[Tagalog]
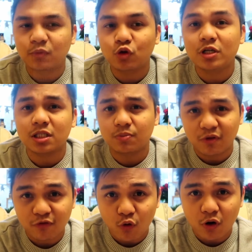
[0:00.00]
um, two years
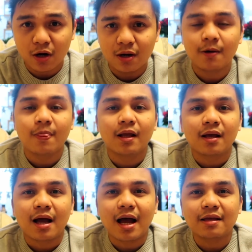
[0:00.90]
before,
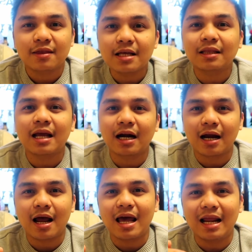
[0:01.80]
I think they
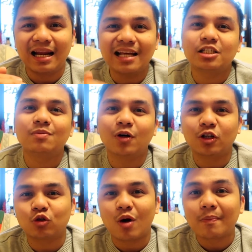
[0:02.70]
are
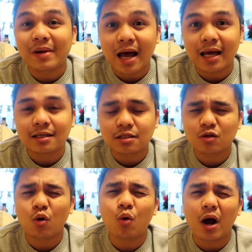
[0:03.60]
eligible to apply.
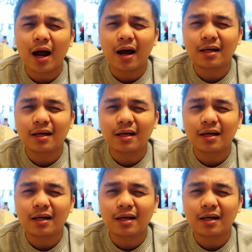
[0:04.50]
So,